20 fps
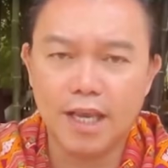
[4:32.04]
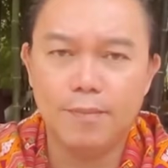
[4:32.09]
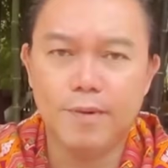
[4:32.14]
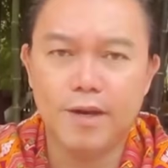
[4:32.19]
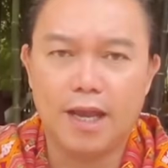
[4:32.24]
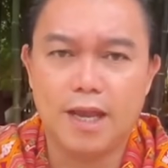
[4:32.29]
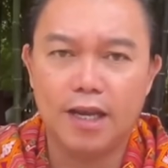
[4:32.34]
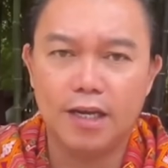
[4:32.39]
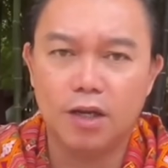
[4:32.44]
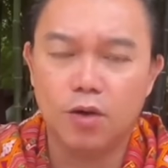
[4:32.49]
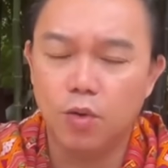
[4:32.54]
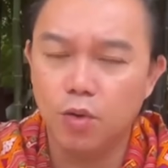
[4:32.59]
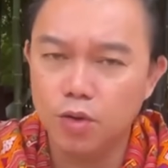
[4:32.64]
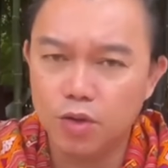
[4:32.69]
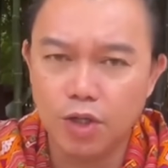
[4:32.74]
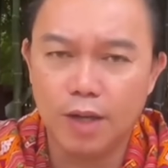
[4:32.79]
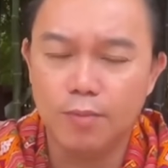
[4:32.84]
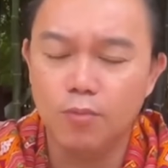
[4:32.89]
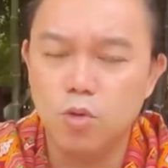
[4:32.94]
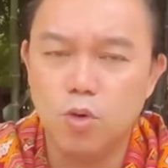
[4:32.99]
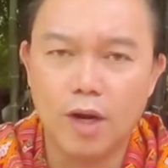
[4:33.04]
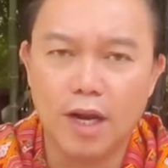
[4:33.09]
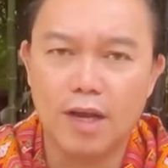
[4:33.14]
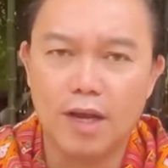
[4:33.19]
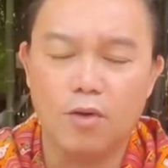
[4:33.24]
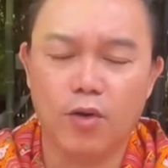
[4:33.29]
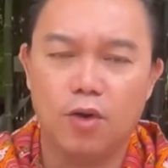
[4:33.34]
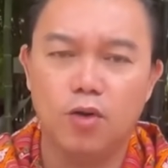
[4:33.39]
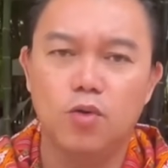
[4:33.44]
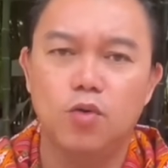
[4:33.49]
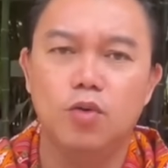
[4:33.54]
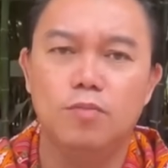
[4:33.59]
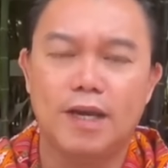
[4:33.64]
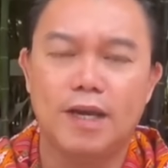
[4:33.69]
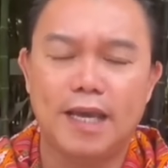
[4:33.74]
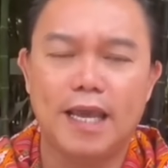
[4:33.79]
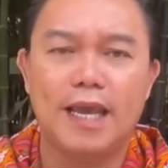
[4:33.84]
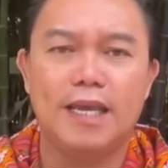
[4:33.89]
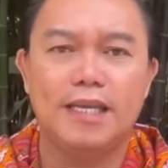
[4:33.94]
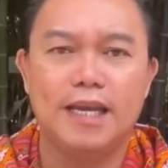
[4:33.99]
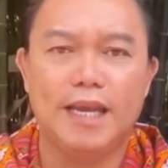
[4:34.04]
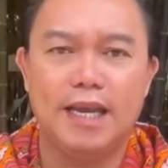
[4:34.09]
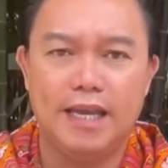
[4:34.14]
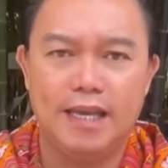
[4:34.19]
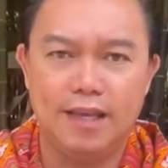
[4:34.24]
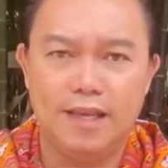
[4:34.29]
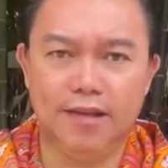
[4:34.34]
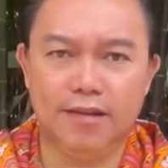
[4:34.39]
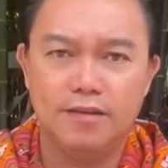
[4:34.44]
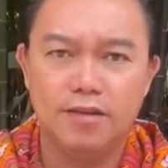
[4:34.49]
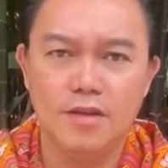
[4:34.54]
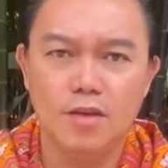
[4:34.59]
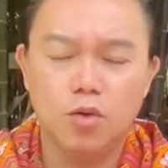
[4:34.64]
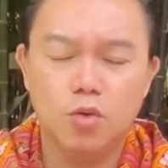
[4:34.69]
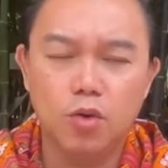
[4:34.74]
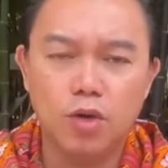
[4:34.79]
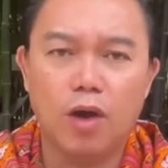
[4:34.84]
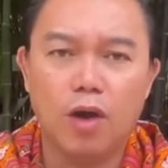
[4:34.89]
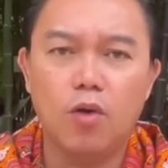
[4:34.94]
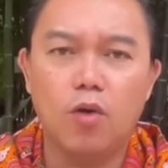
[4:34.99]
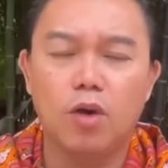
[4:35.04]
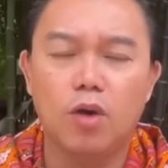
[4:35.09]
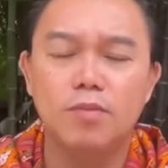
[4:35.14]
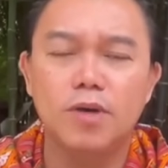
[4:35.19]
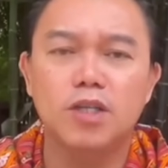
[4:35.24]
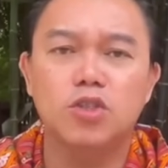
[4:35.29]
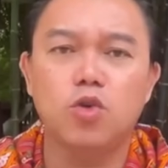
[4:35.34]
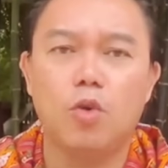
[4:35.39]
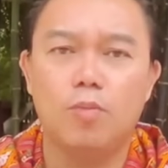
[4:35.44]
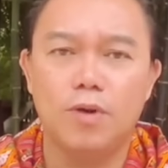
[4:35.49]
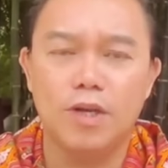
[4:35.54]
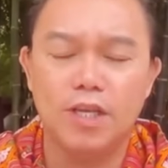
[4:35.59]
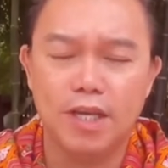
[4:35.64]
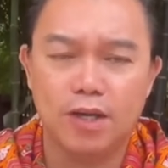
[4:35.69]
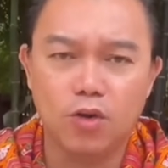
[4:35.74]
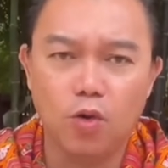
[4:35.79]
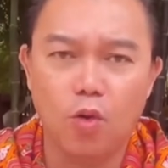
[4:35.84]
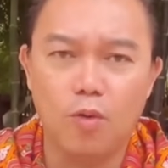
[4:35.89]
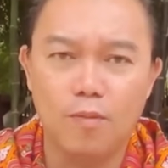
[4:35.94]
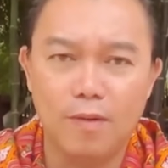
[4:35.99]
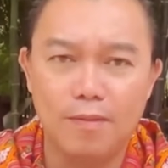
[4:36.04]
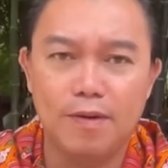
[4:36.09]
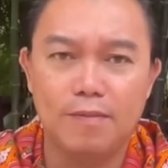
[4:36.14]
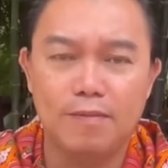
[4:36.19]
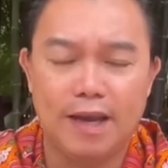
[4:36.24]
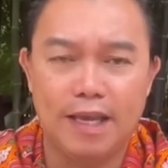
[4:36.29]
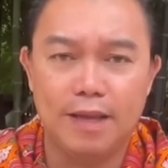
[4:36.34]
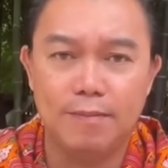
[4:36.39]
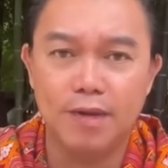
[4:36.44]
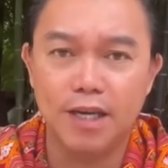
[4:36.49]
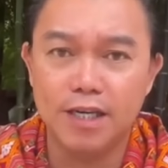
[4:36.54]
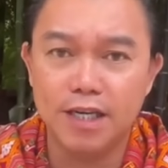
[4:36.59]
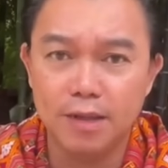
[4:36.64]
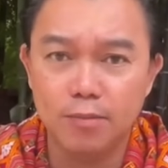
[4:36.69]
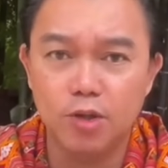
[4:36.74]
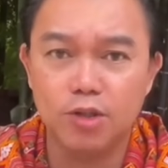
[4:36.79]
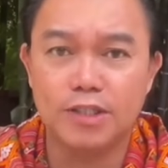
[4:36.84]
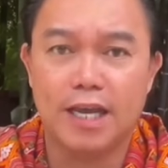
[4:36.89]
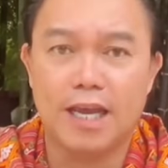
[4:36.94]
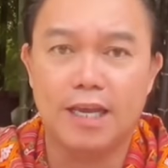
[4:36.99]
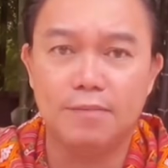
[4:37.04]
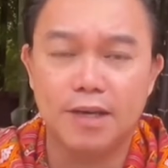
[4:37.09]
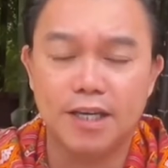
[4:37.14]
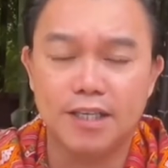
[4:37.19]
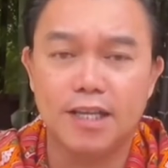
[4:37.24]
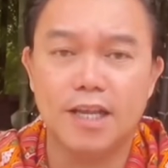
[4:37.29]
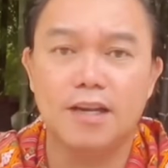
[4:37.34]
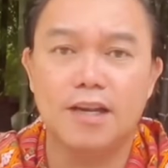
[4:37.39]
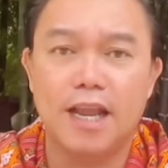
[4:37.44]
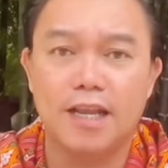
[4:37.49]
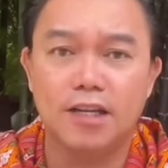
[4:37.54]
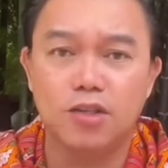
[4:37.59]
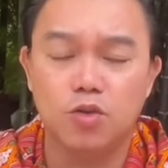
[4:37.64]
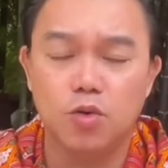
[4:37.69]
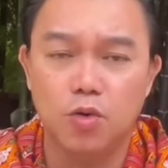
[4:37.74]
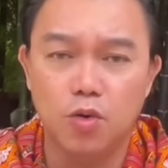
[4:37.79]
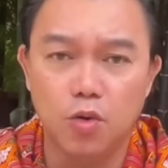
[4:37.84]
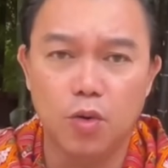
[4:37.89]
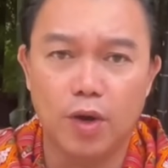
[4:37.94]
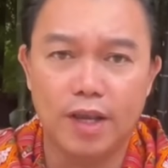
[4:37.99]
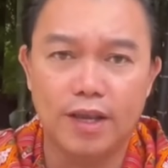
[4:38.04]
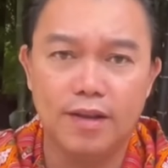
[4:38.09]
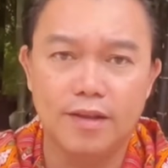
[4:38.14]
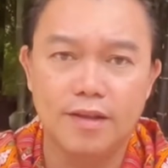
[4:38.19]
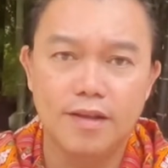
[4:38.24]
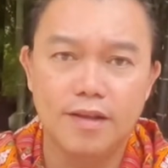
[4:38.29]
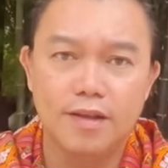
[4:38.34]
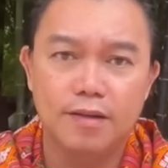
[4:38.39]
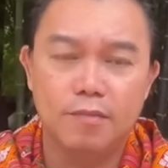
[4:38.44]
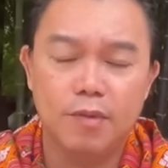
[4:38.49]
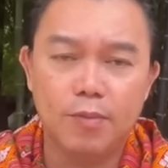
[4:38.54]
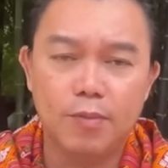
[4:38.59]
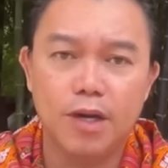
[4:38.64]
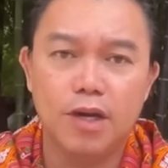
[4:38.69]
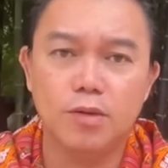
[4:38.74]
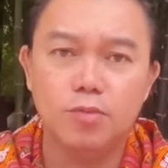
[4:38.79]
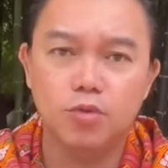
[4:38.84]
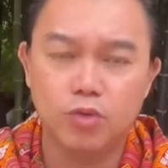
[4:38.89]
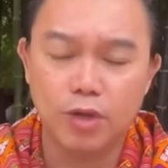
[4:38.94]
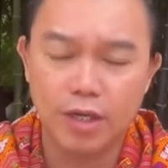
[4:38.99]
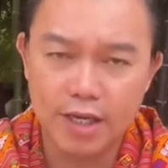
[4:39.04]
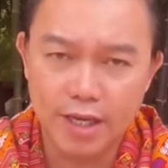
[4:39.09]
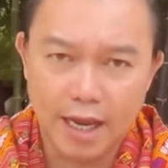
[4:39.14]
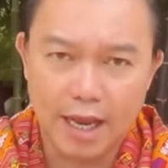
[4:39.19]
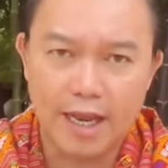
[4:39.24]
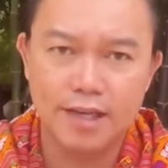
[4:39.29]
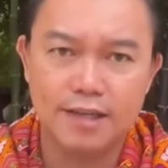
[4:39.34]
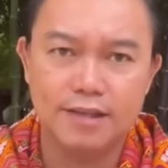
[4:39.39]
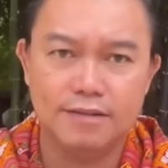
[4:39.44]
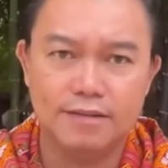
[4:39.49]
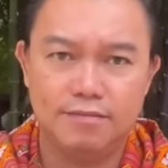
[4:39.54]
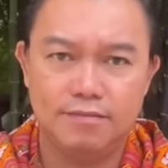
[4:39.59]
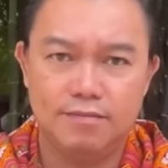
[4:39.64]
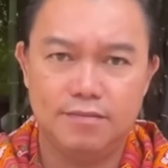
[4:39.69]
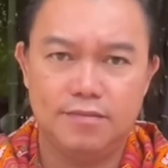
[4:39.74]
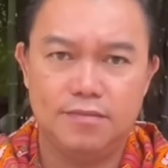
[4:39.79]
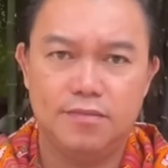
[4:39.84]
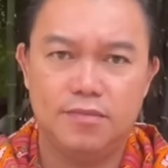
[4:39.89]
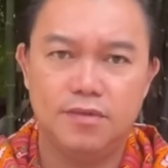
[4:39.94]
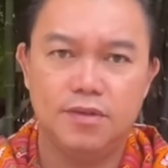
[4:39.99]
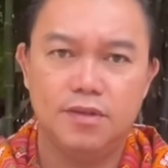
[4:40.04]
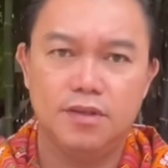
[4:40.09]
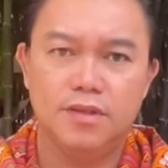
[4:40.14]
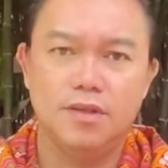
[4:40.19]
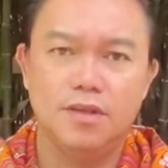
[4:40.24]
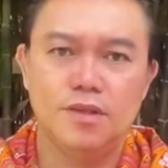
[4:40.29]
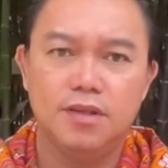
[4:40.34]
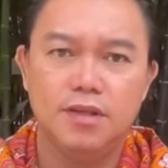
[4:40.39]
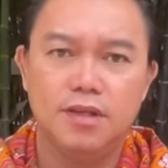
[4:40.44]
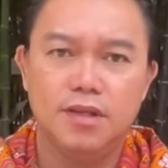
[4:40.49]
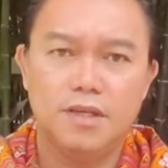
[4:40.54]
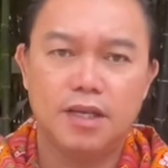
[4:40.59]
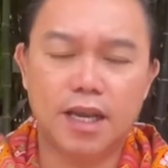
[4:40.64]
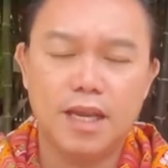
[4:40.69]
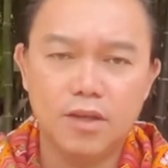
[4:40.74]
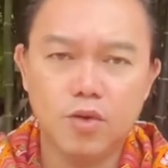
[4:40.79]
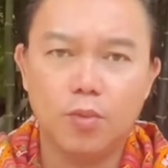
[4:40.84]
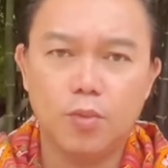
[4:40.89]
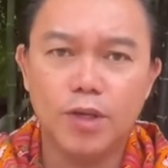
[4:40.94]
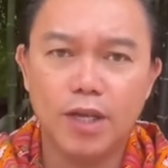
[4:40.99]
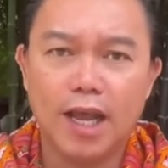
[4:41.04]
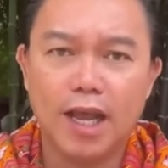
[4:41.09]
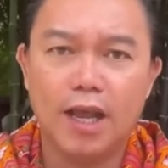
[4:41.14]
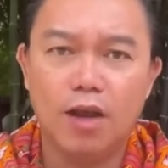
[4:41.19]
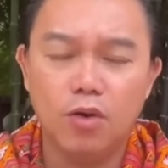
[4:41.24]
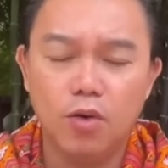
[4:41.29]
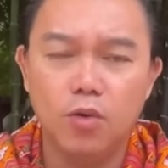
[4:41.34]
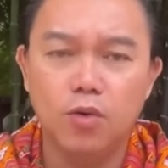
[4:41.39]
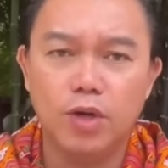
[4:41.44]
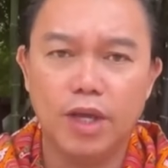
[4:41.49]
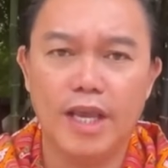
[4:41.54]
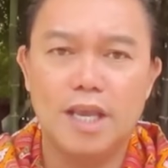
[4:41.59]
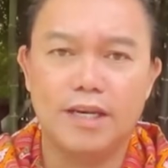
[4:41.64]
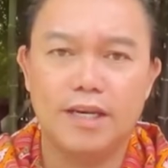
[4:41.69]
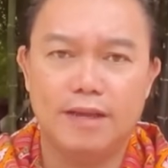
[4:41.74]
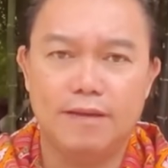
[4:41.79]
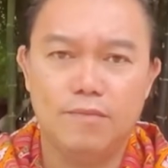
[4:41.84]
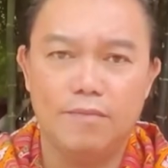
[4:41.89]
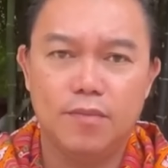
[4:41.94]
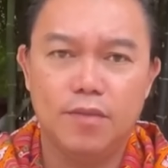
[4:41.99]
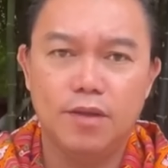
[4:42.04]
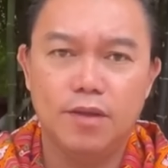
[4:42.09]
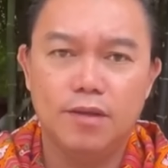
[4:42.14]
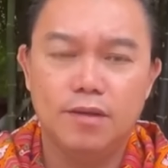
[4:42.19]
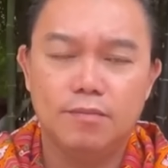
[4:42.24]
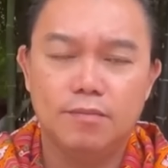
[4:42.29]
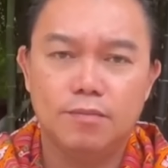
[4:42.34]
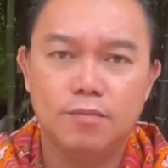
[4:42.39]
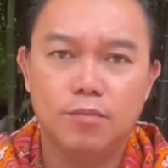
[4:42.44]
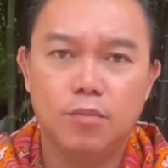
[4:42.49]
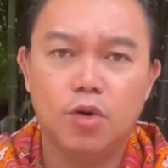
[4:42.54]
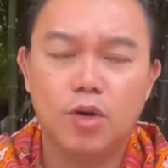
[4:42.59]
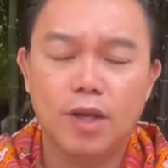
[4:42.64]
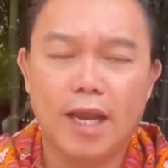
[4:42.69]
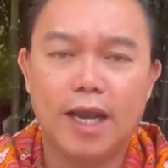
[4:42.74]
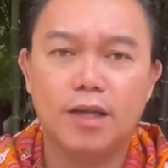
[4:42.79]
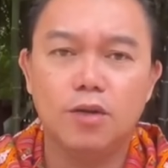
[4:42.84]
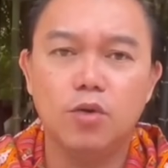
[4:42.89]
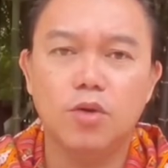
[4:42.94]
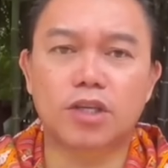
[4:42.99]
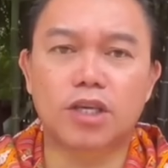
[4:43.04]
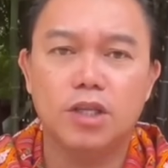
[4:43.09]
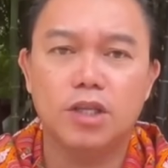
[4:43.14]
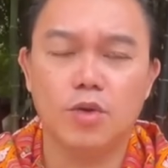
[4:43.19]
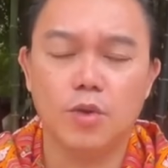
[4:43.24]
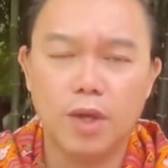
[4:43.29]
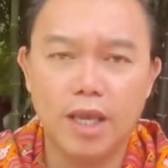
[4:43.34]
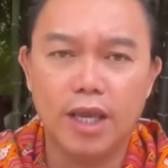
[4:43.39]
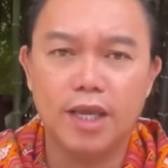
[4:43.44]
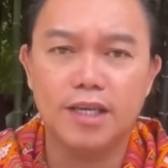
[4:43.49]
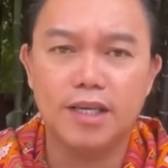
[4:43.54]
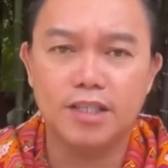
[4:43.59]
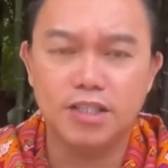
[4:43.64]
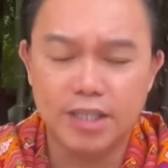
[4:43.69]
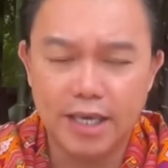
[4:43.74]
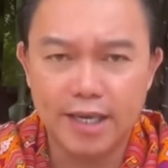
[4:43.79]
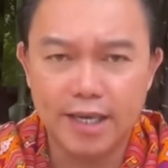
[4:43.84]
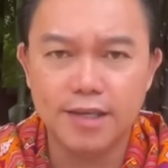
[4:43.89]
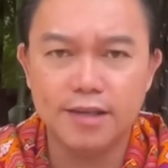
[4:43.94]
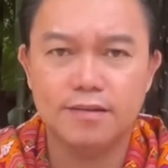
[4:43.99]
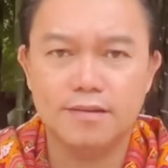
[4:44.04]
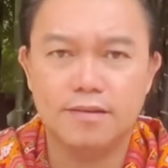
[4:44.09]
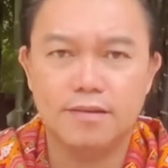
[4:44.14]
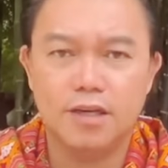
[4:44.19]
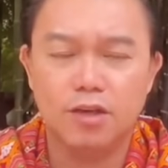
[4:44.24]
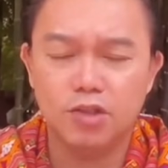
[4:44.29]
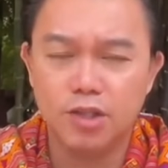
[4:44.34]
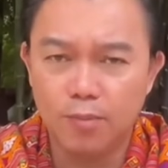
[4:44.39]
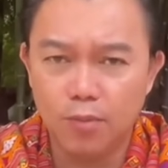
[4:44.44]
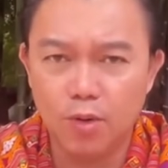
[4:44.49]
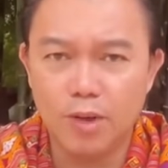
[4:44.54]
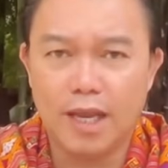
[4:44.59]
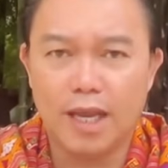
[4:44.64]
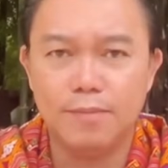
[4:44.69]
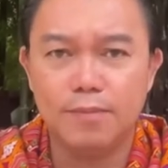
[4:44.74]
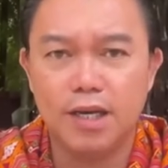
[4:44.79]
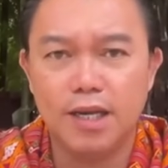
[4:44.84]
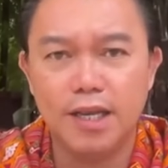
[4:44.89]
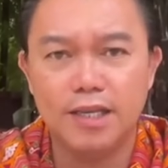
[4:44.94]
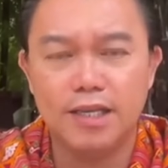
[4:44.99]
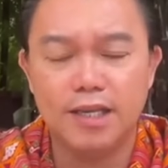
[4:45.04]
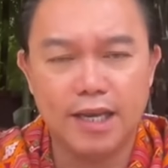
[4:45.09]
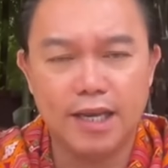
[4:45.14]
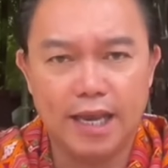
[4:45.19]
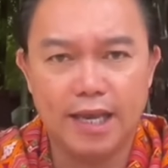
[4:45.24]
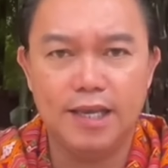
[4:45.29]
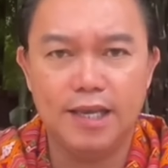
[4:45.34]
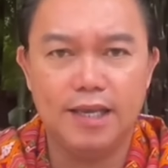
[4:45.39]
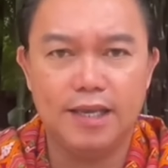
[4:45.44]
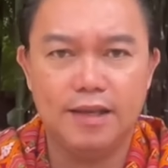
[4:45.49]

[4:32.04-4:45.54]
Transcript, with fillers: แก้ปัญหาเนี่ยคุณเตรียมบุคลากรของคุณมาแก้ยังไง คุณเอาคนเพิ่งจบปริญญาโทมาใหม่ๆ ไม่เคยบริหารแม้กระทั่งร้านโชว์หวยมาเป็นรัฐมนตรีครั้ง นายกพิธาของคุณเองเนี่ยบริหารธุรกิจตัวเองยังเจ๊งแล้วจะบริหารประเทศยังไง